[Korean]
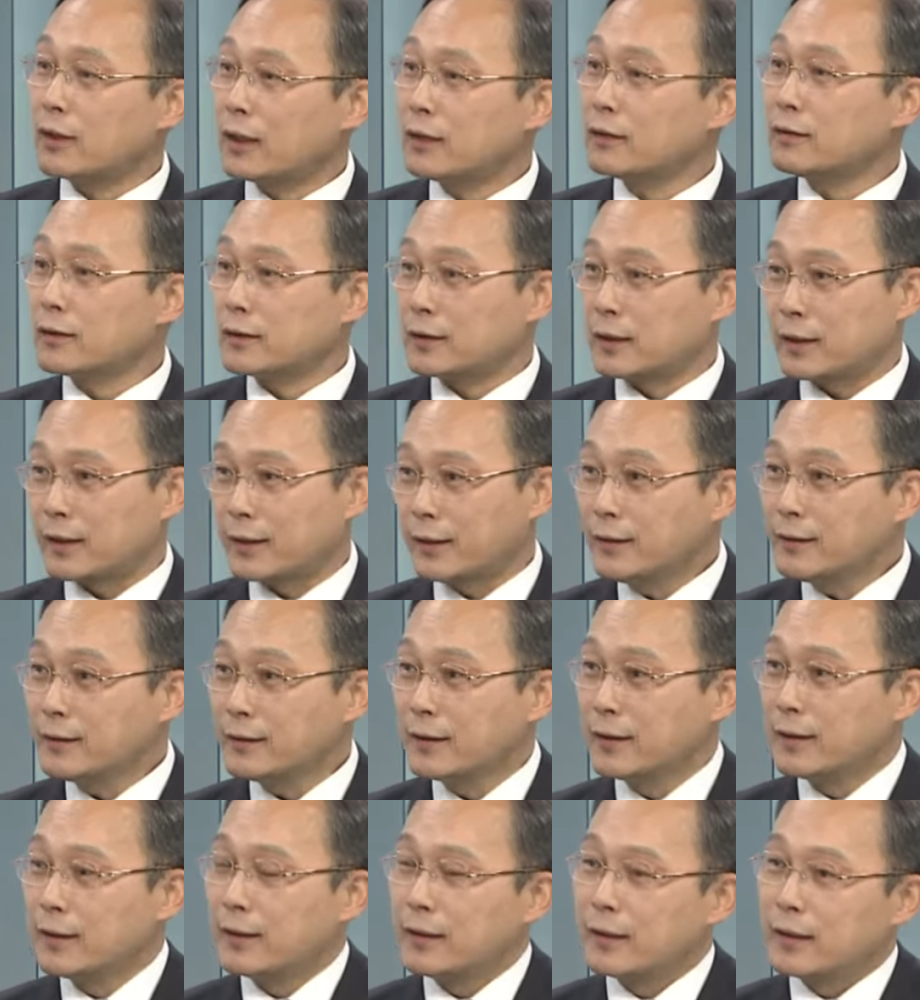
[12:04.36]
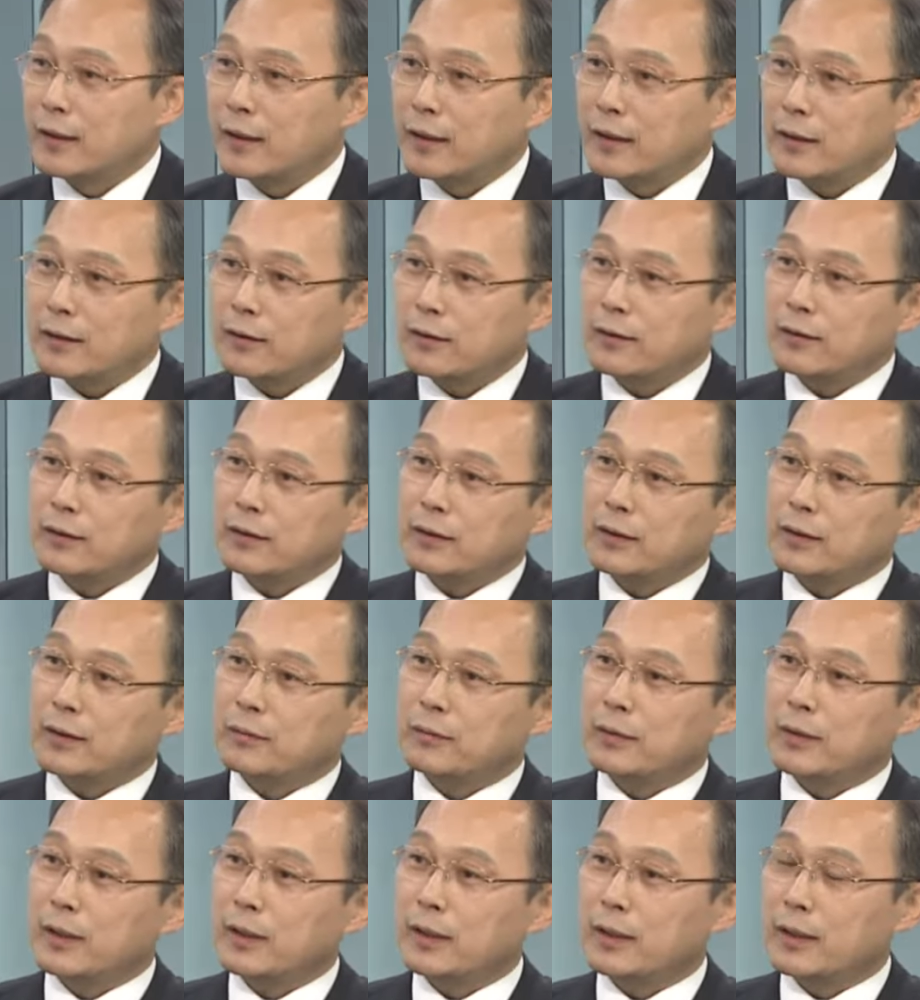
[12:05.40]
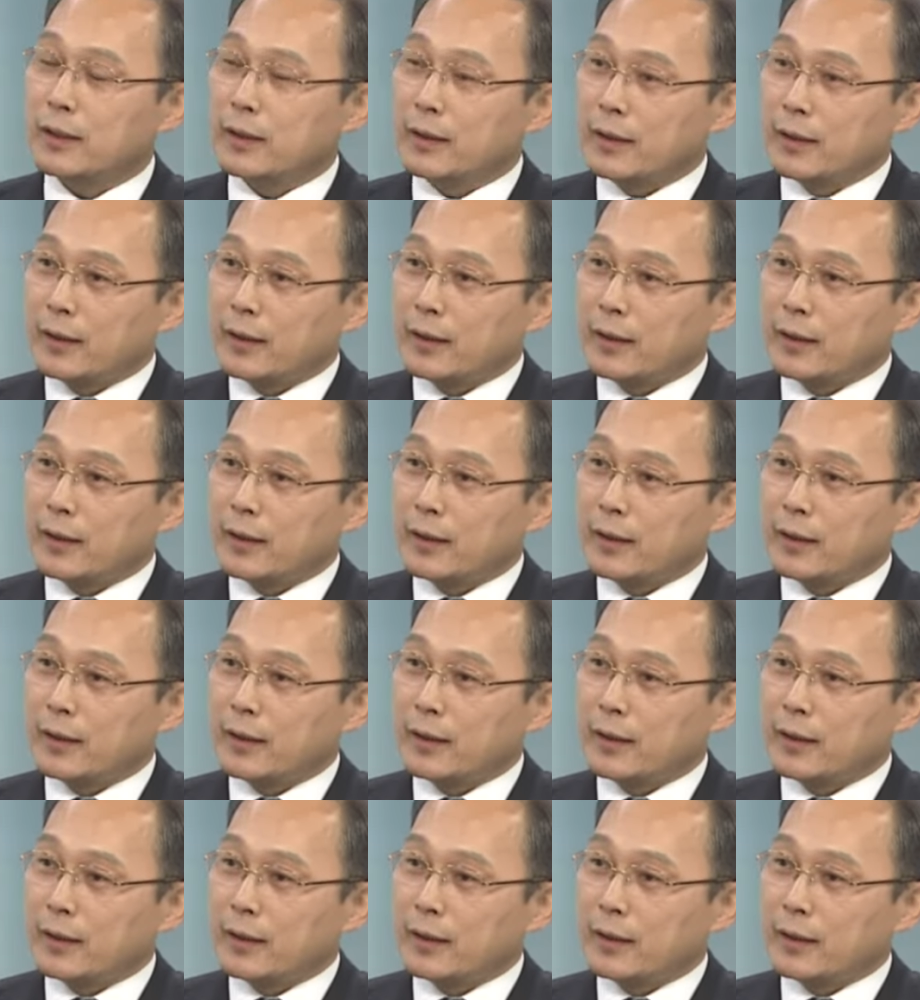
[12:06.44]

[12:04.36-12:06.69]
하는 거잖아요. 예, 예. 아, 그런 거기 때문에